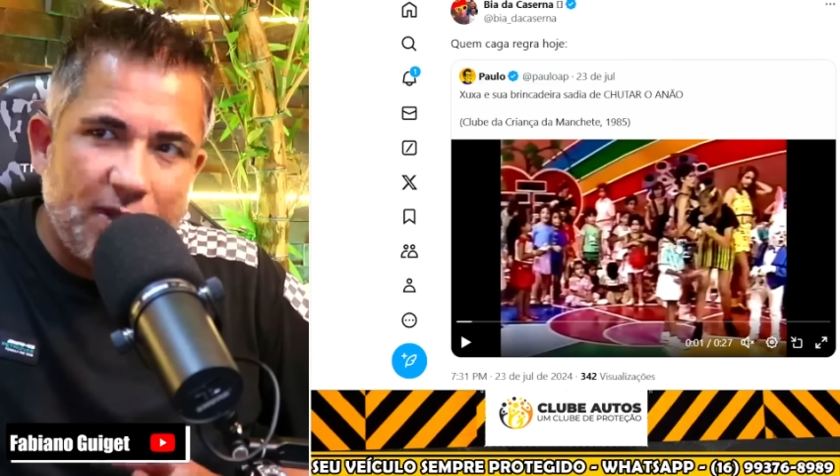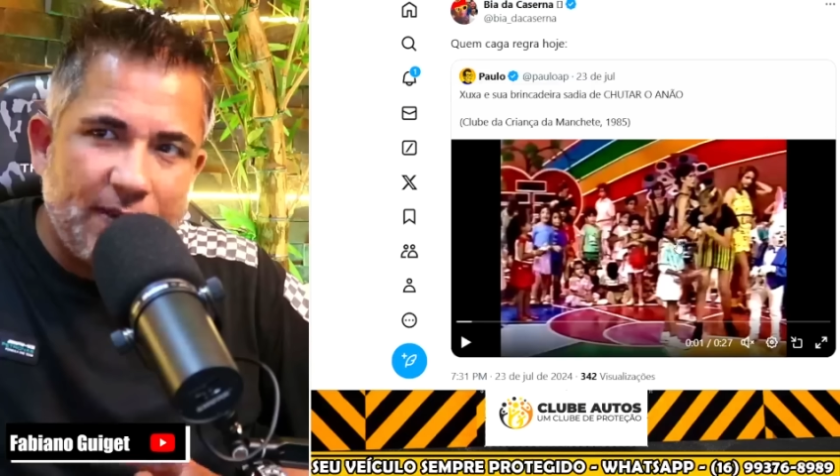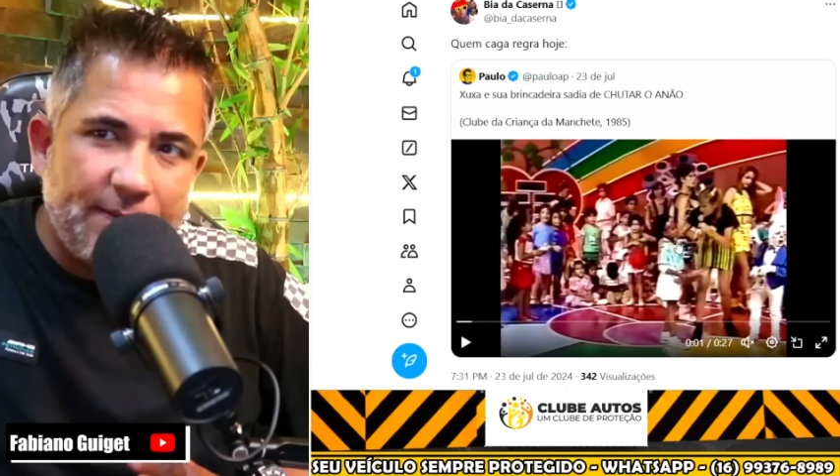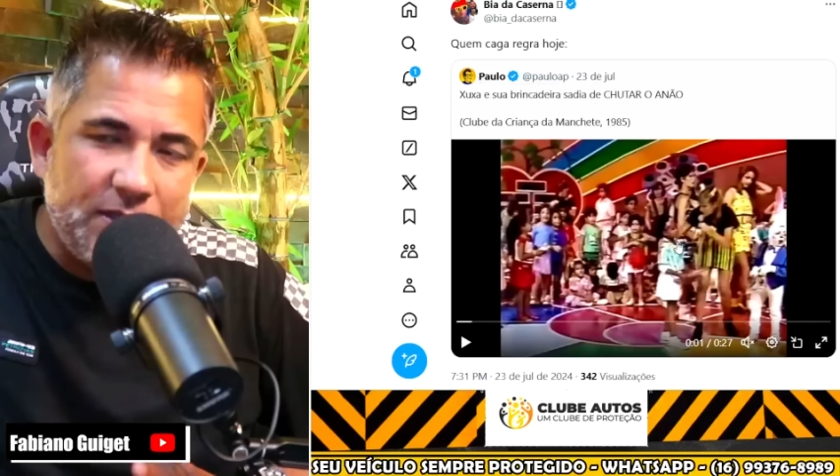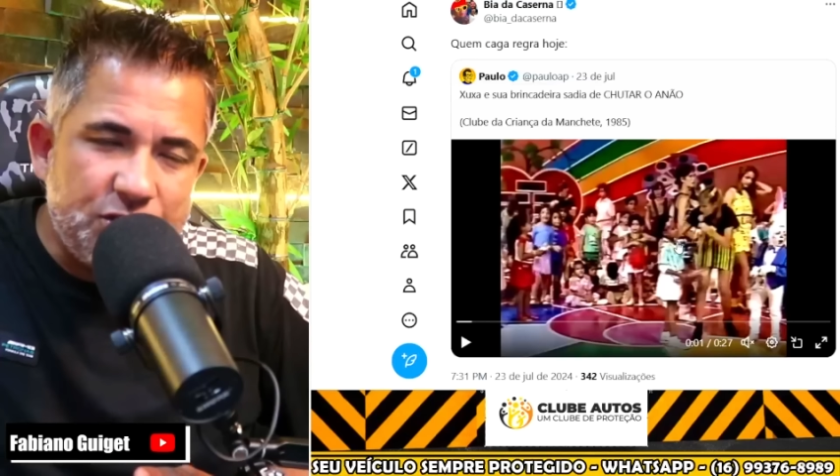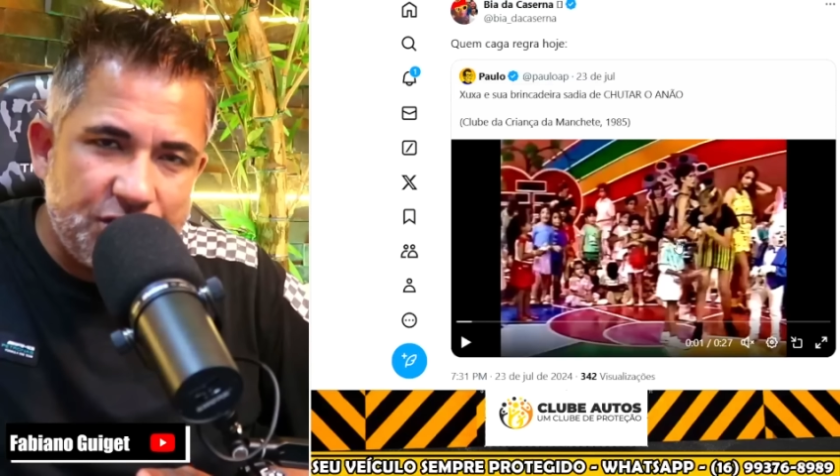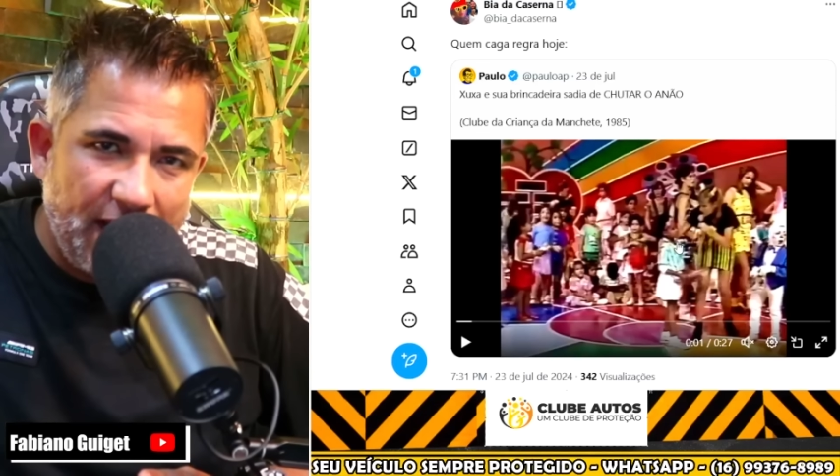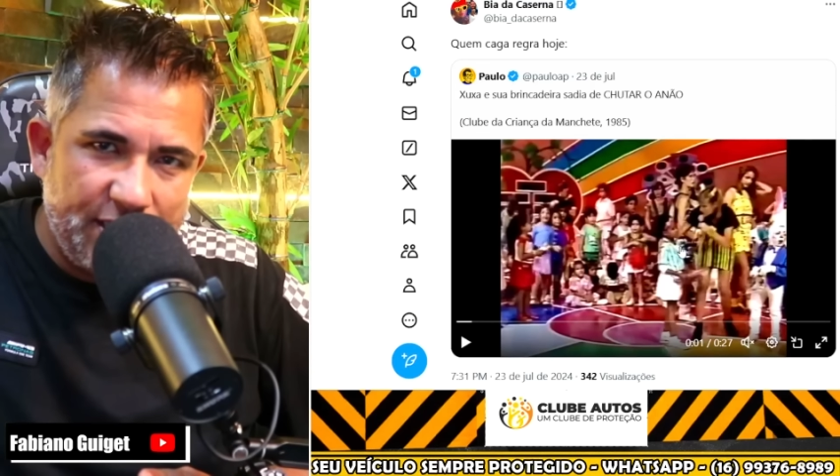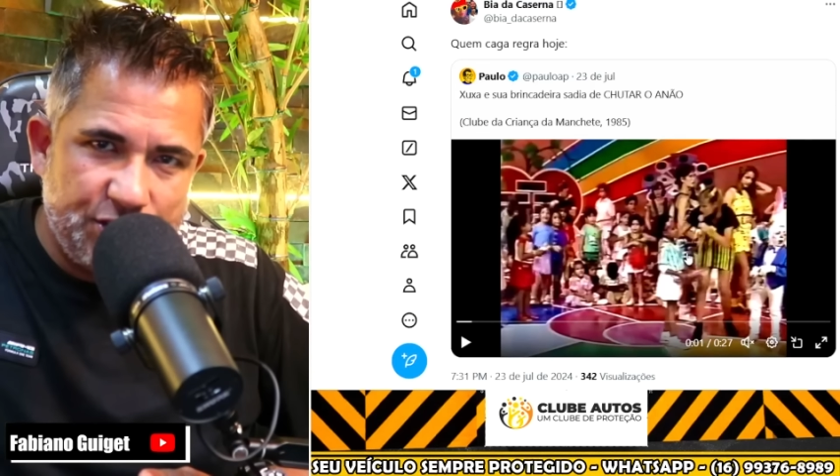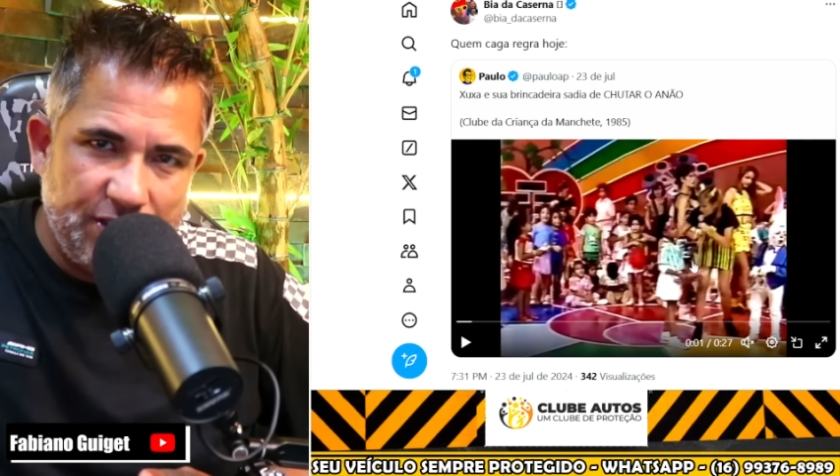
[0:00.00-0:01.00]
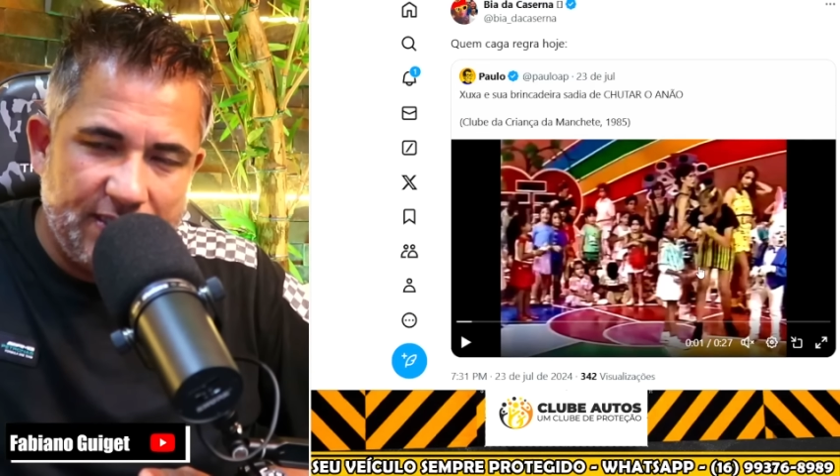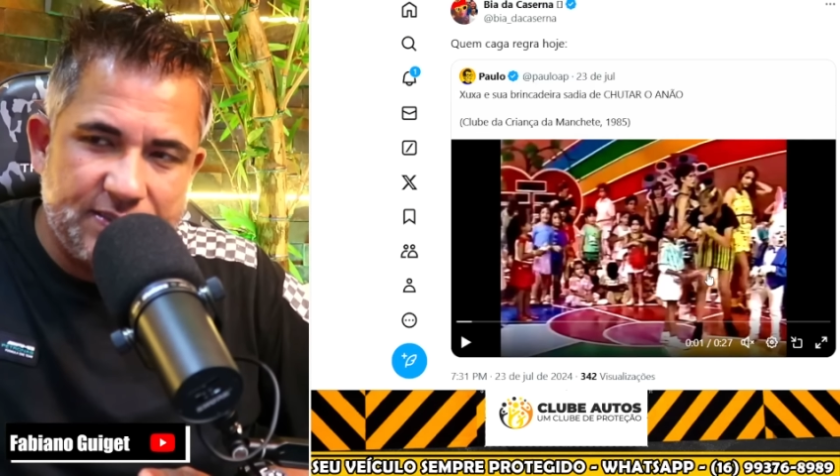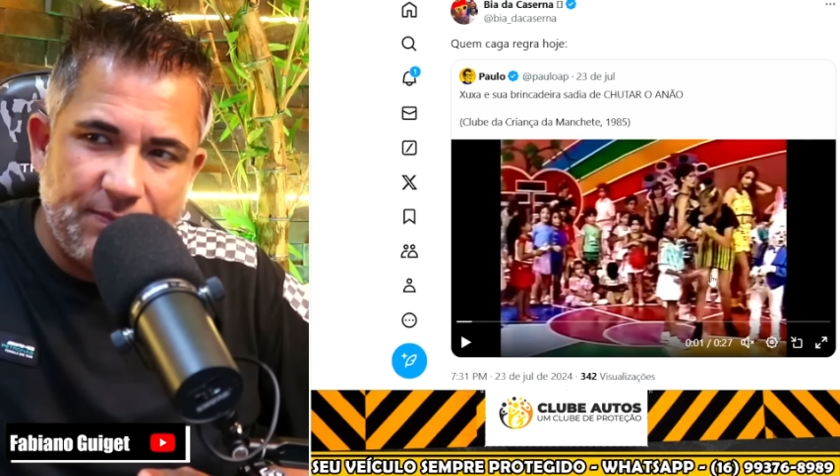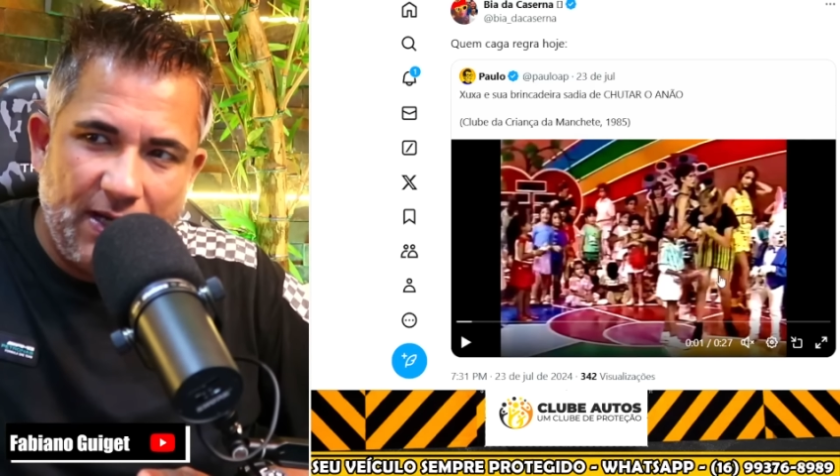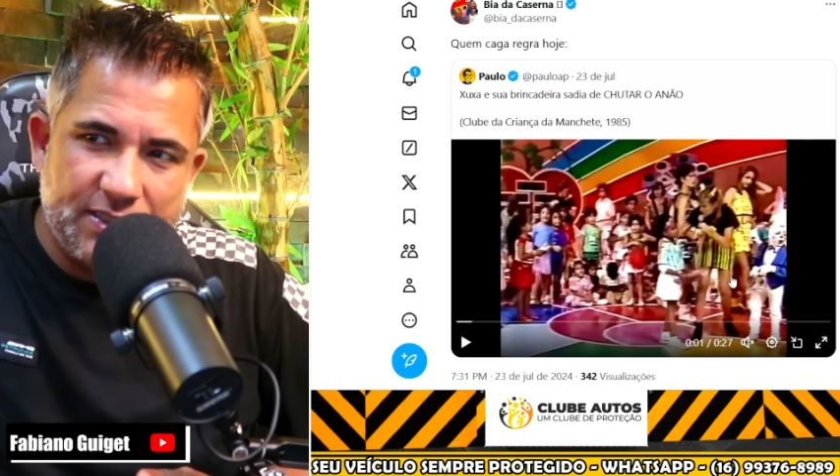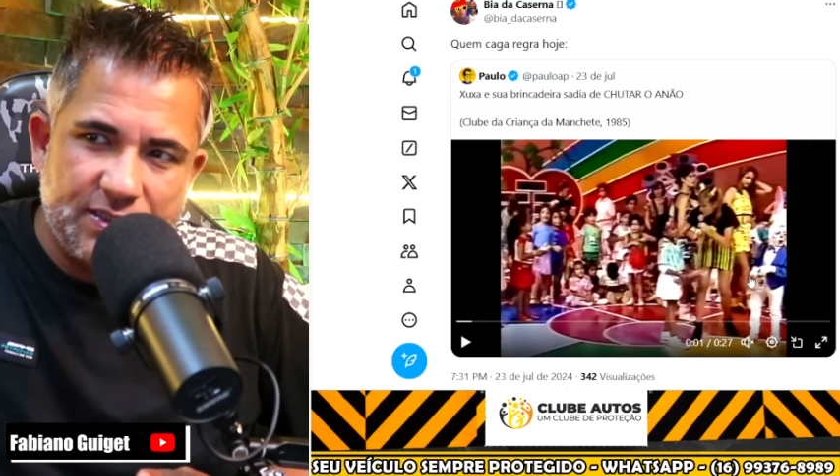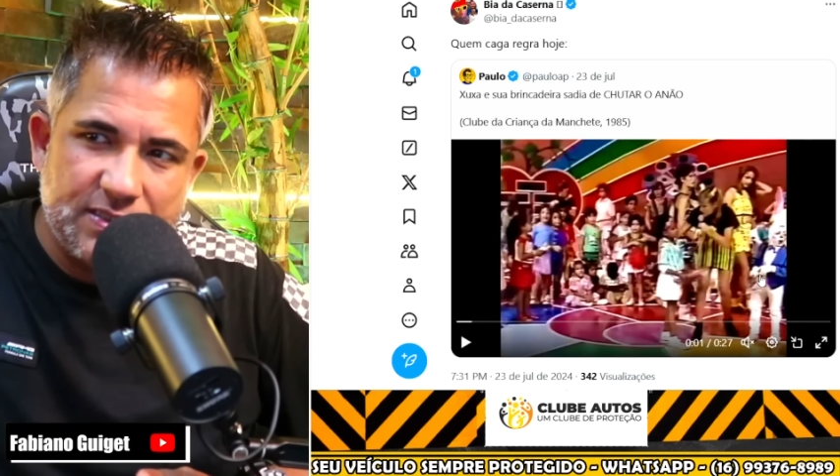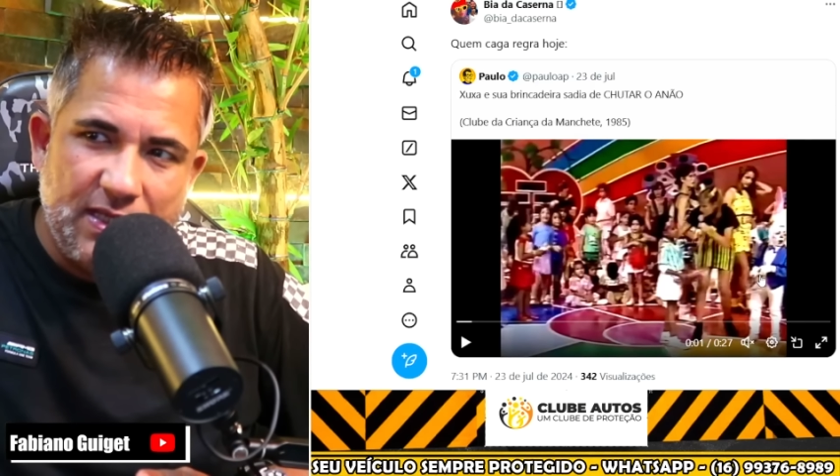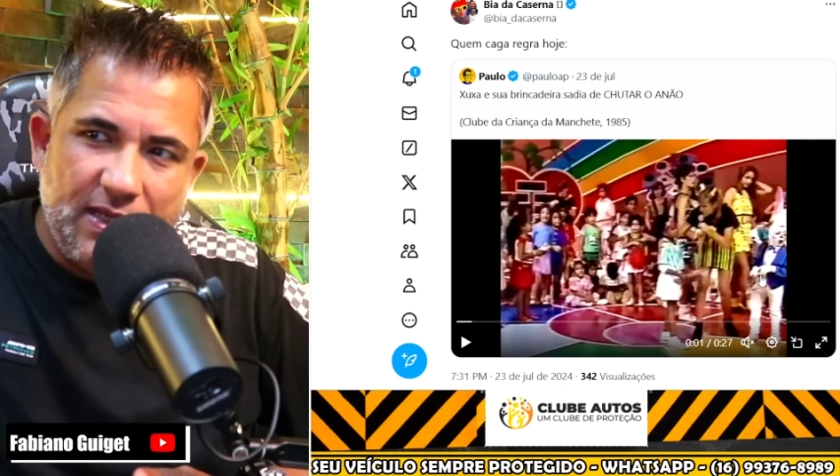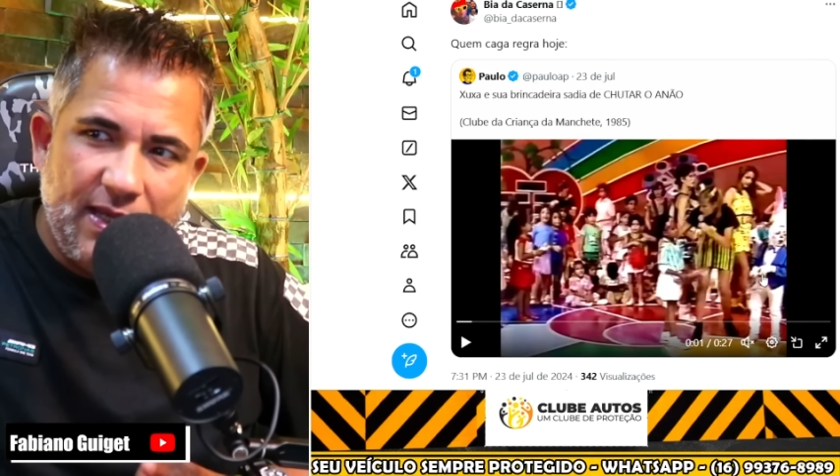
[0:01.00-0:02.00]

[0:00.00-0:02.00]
era da Manchete as imagens